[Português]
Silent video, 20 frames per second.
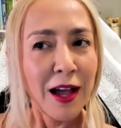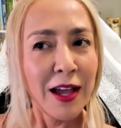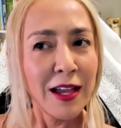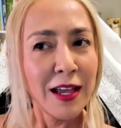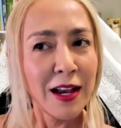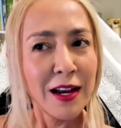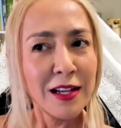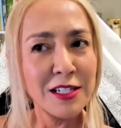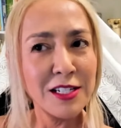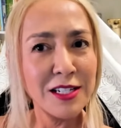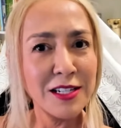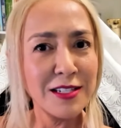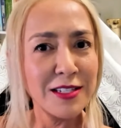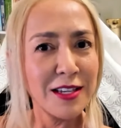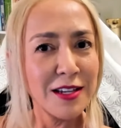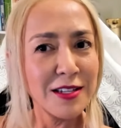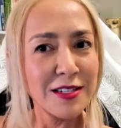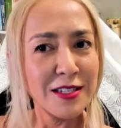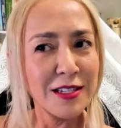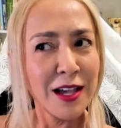Aí elas
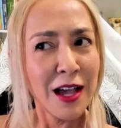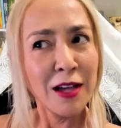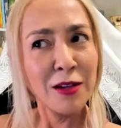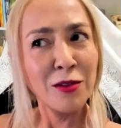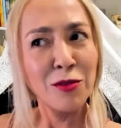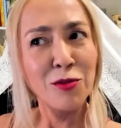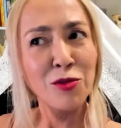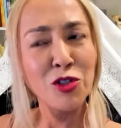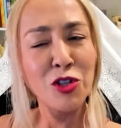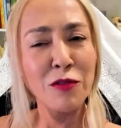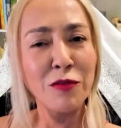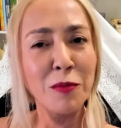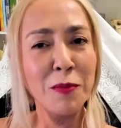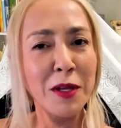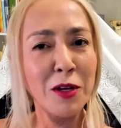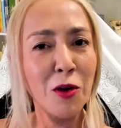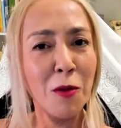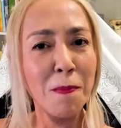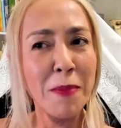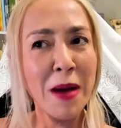dizem assim: ah, eu não tive
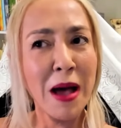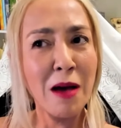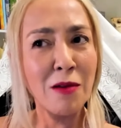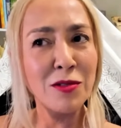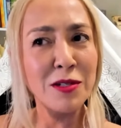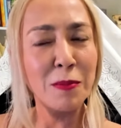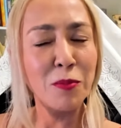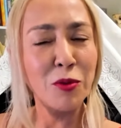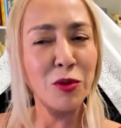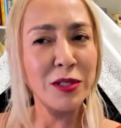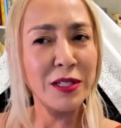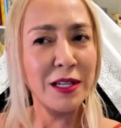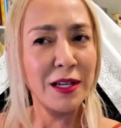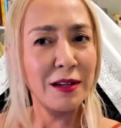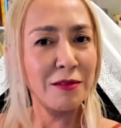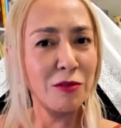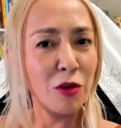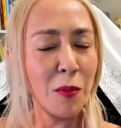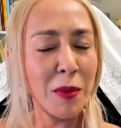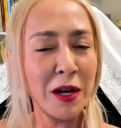menopausa,
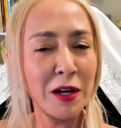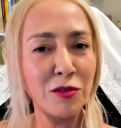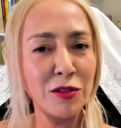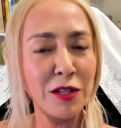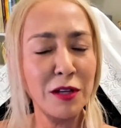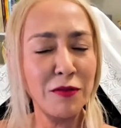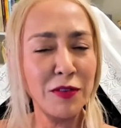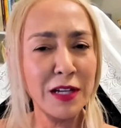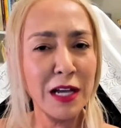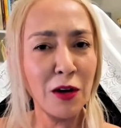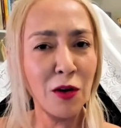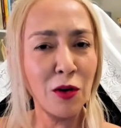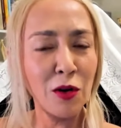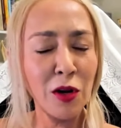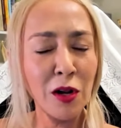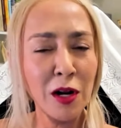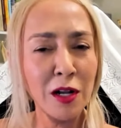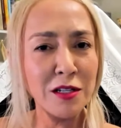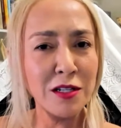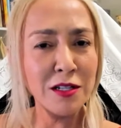porque como ela não teve
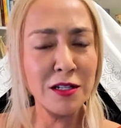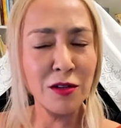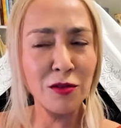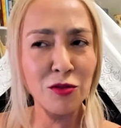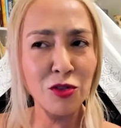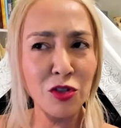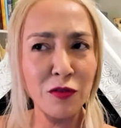calorão, ela diz eu